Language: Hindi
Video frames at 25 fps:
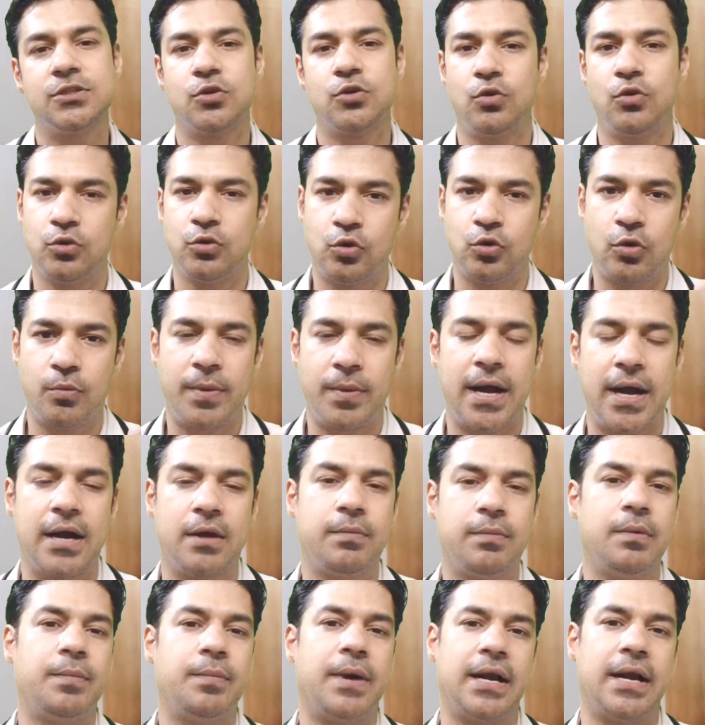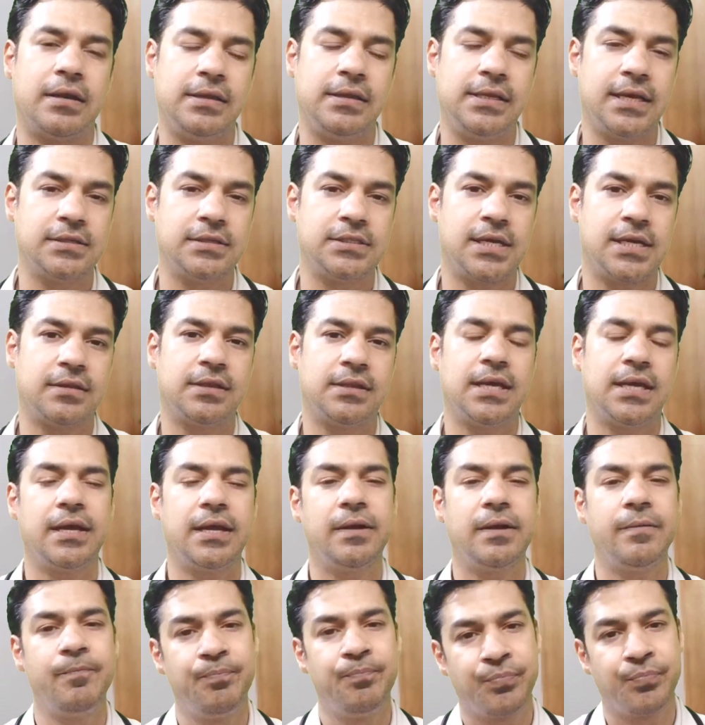को दो पार्ट में बांट दिया जाता
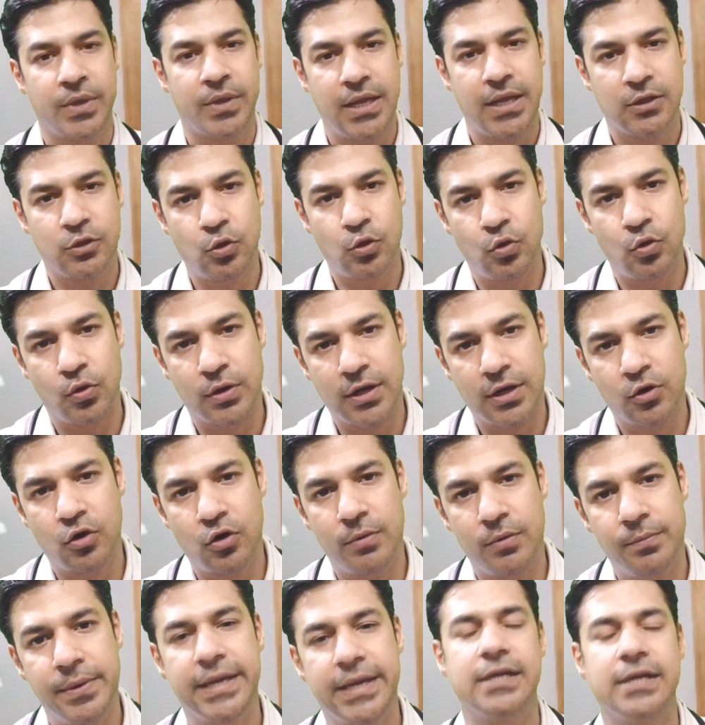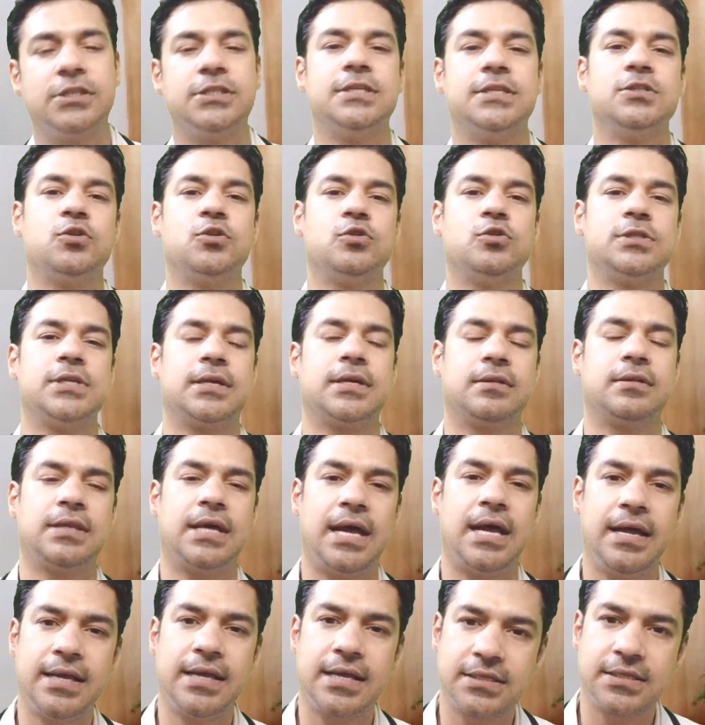है या तो लोकल कॉम्प्लिकेशंस हो सकता
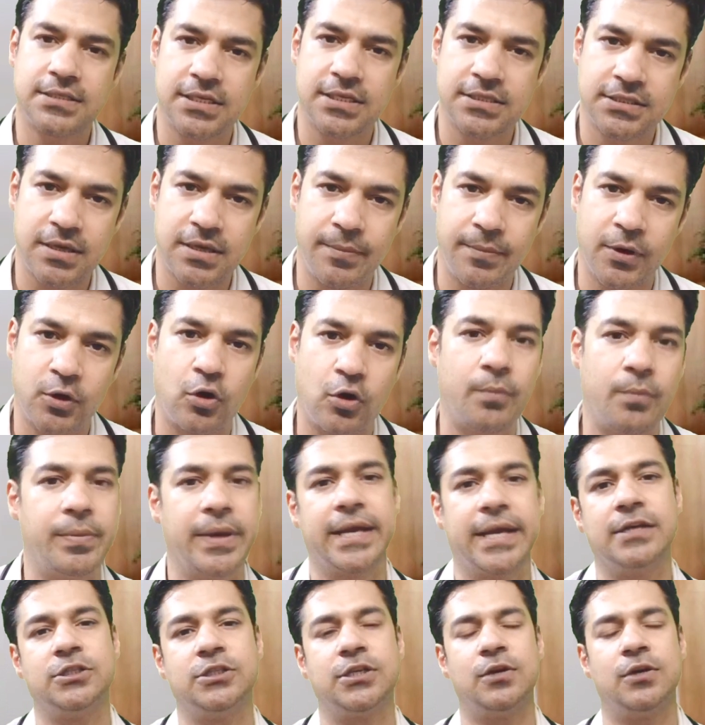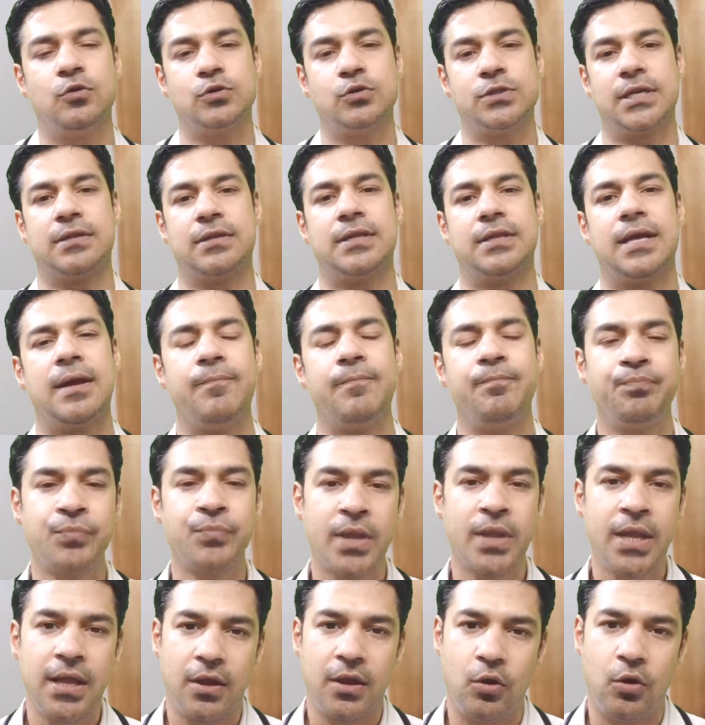है या सिस्टमिक कॉम्प्लिकेशन हो सकता है
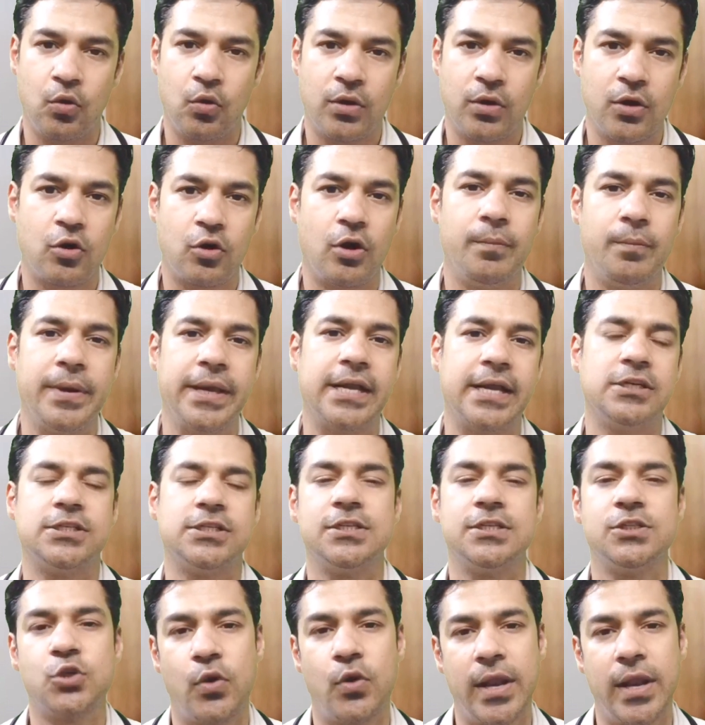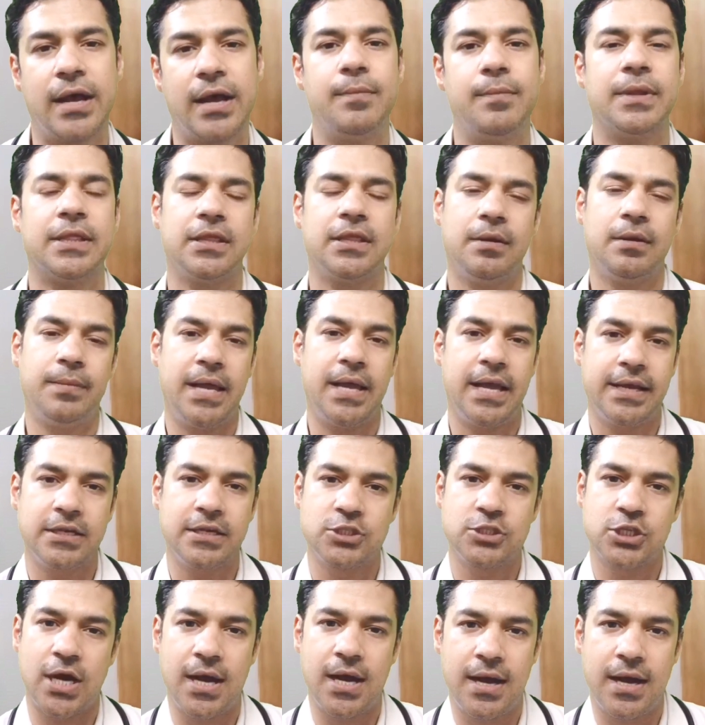लोकल कॉम्प्लिकेशंस होने का मतलब है कि
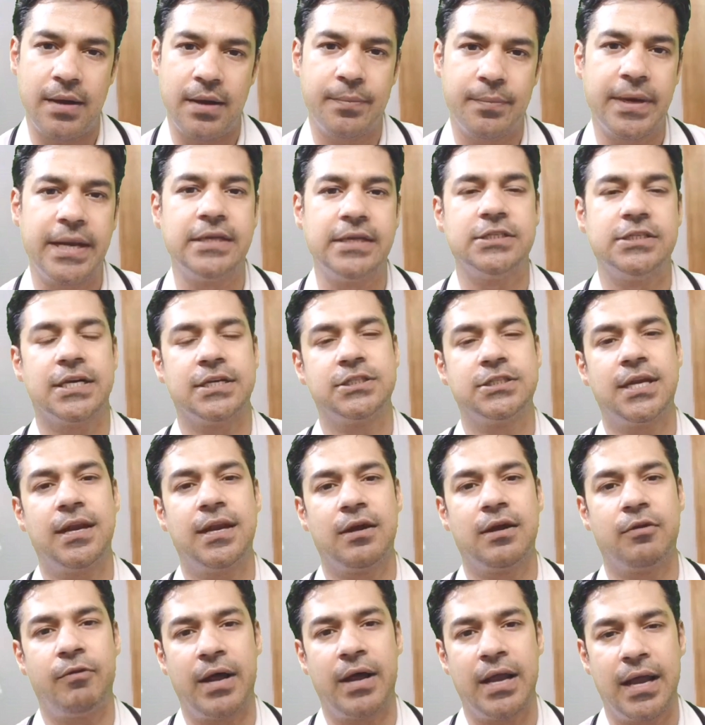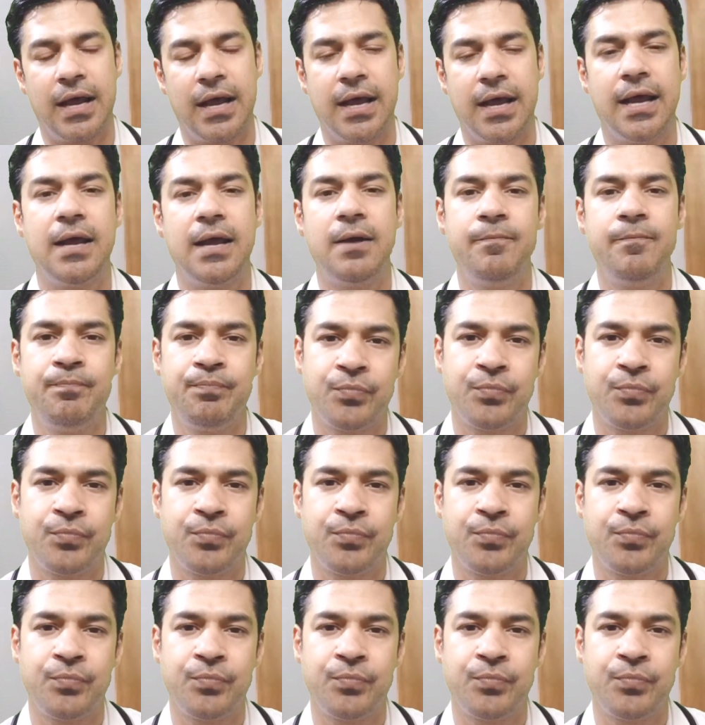जहां आपने इंजेक्शन लगवाया है